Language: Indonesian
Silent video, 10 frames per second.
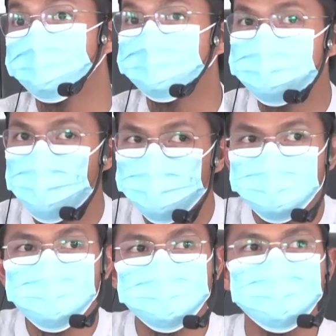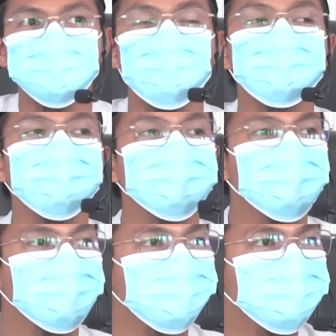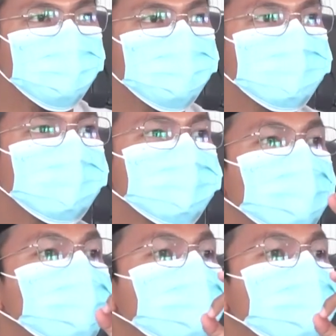yakin dengan apa yang dikabarkan dan